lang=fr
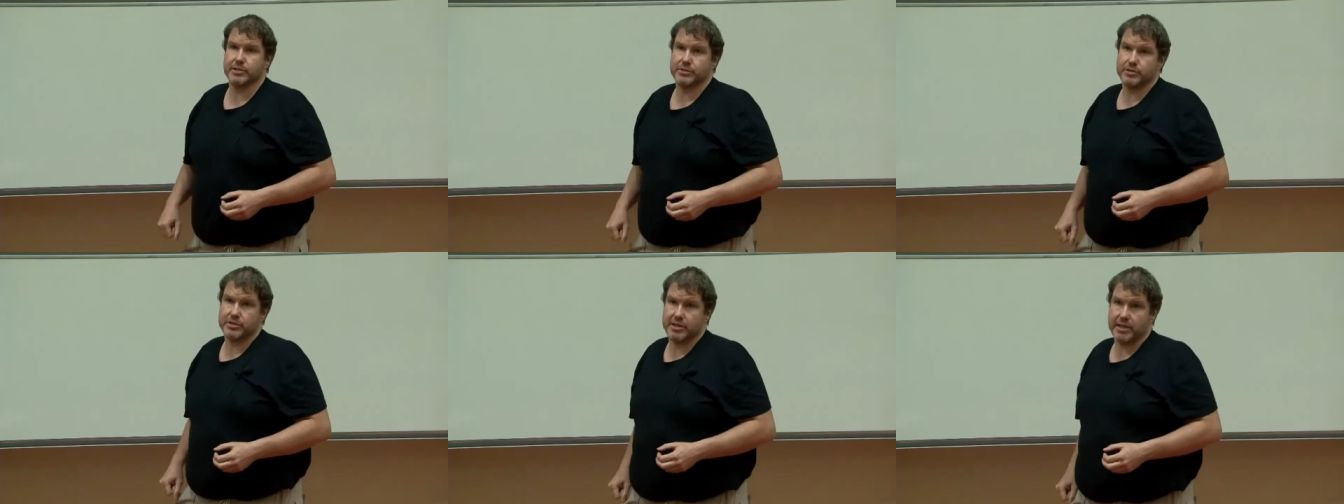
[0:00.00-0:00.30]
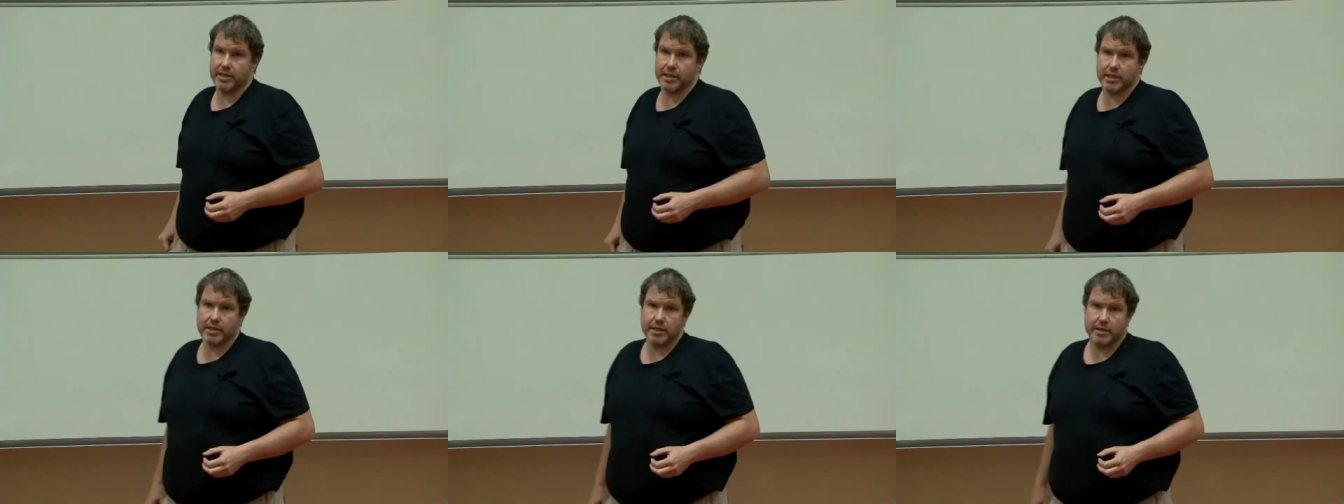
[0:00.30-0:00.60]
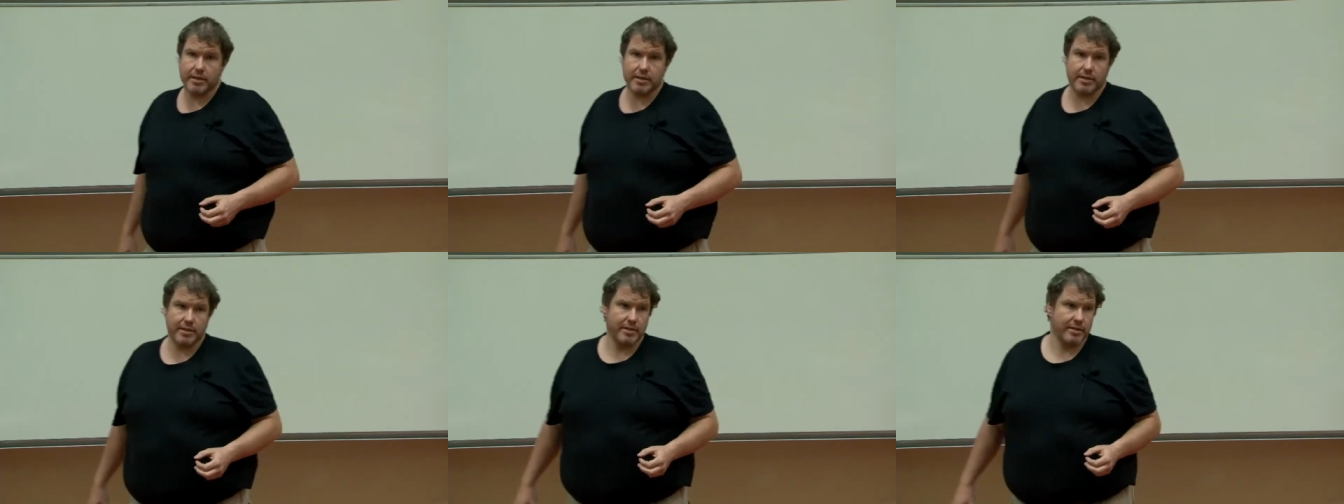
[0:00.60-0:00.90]
entiers.
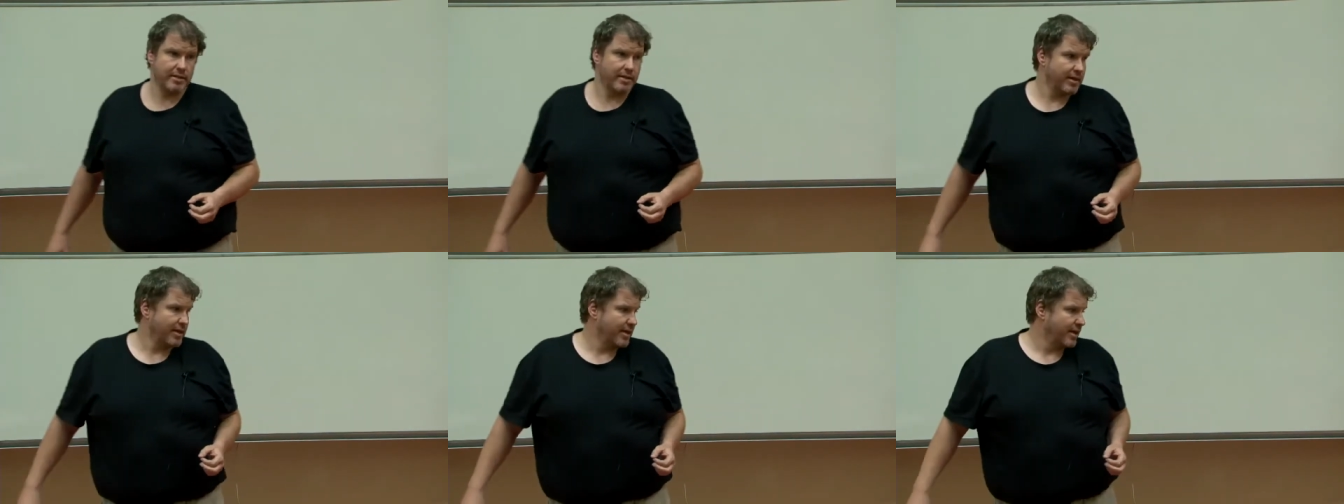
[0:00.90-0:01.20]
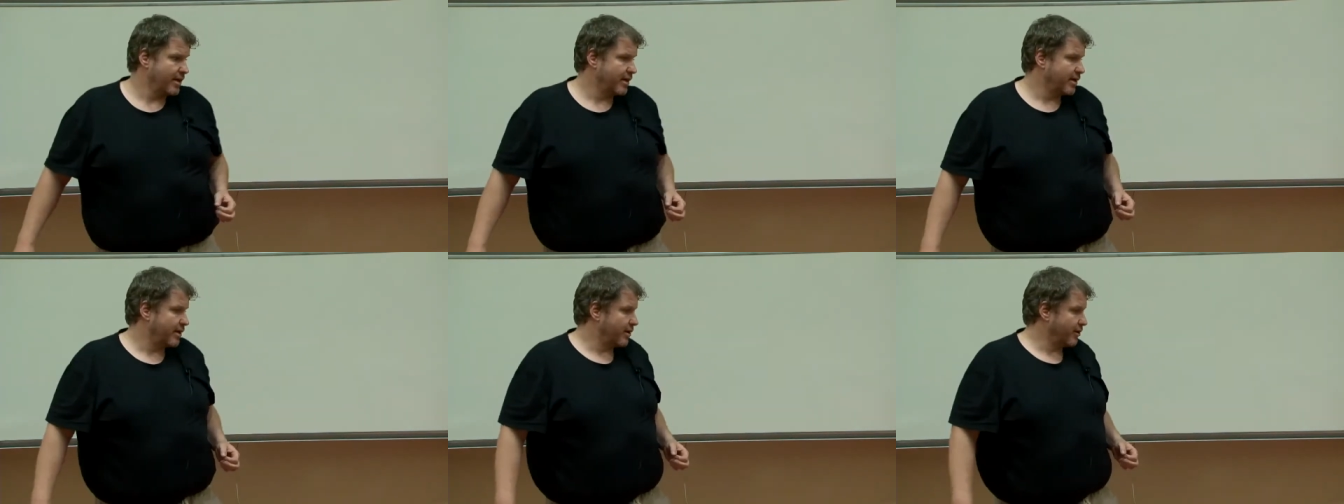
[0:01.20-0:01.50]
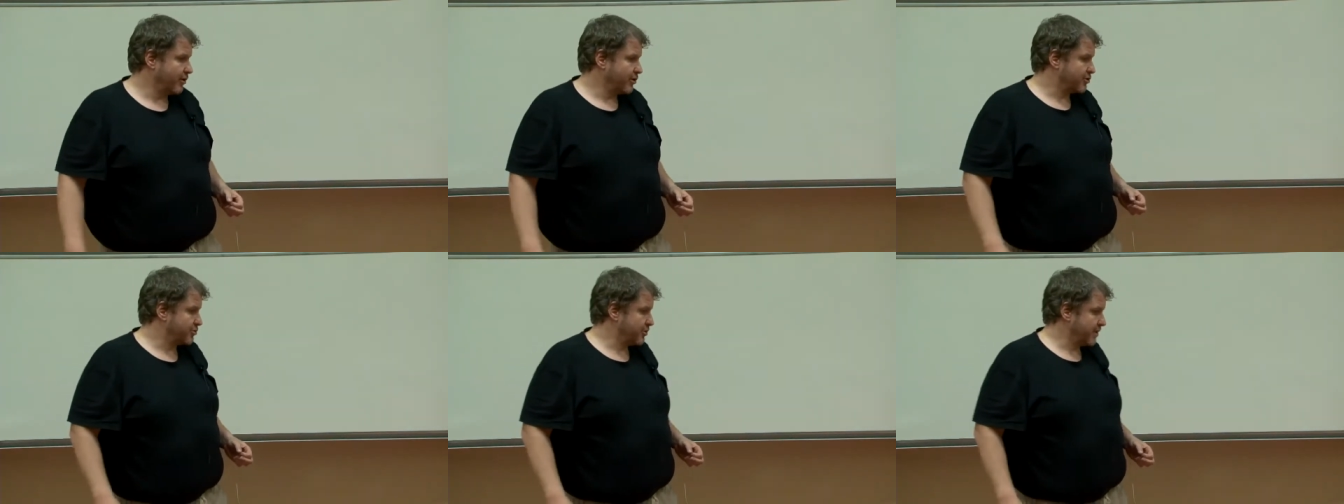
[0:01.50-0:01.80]
Et
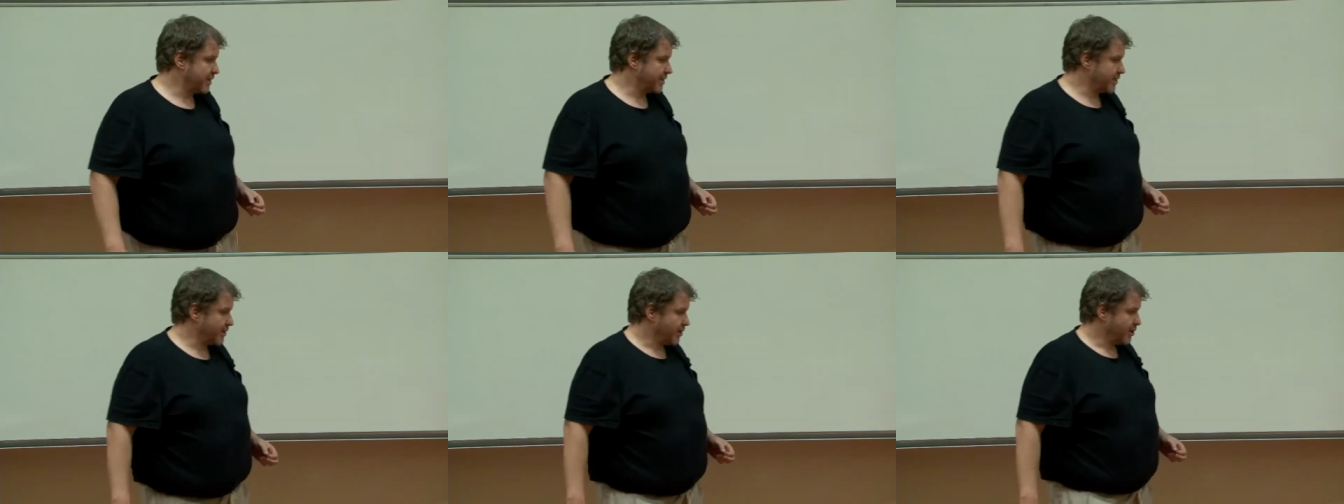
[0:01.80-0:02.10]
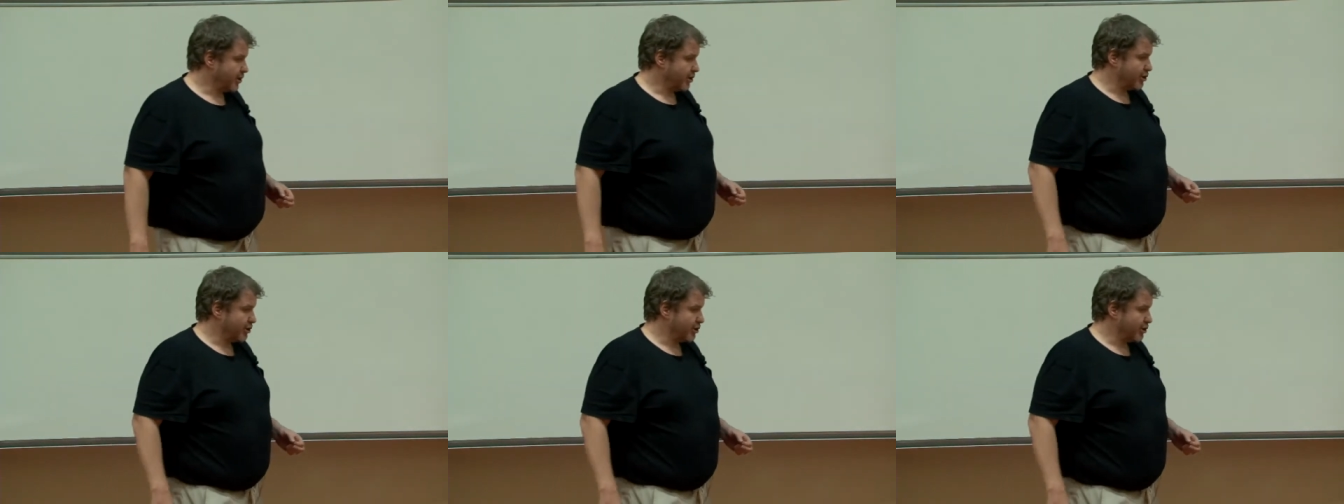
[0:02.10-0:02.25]
ensuite,